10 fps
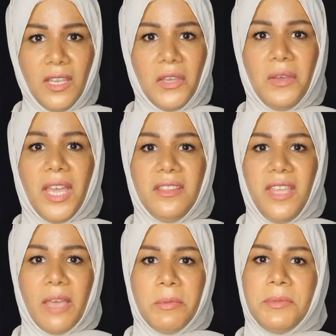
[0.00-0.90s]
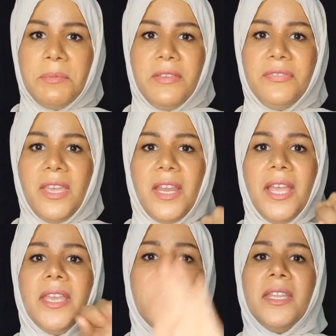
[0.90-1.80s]
هو حد يا حبيبتي بيفتح
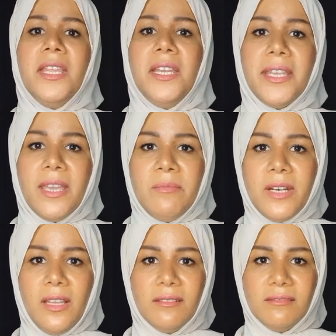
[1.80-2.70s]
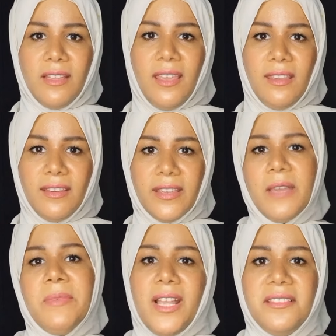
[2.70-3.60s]
الحاجه كده للكاميرا ايه
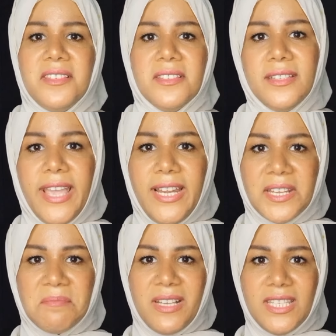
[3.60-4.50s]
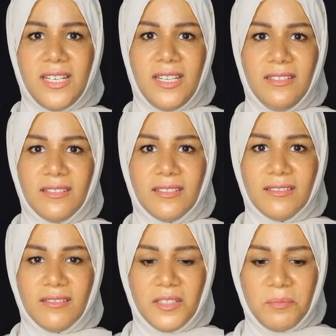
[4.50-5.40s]
الكاميرا هتسندها لك مثلا
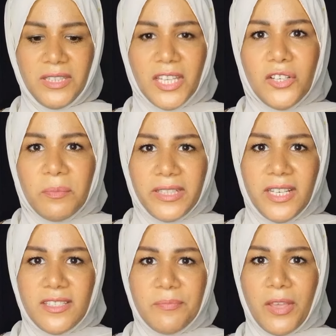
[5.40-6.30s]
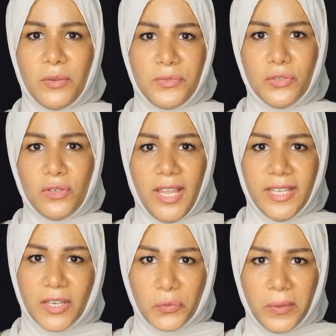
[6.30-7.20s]
بطلوا مياسه بقى وامسكوا
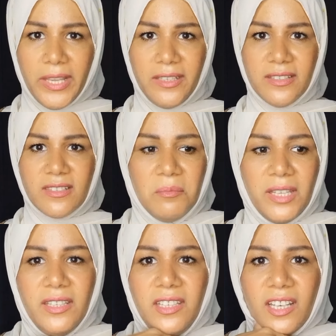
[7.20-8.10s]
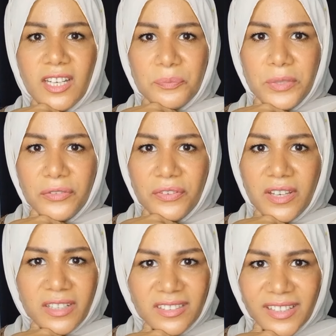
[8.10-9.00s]
الحاجه كويس بعدين يخرب بيت
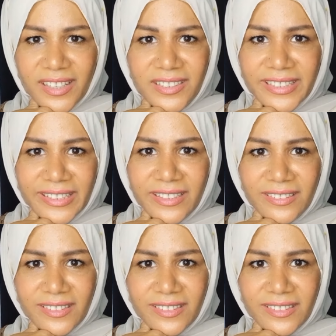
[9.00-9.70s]
فقرك دي غاليه جدا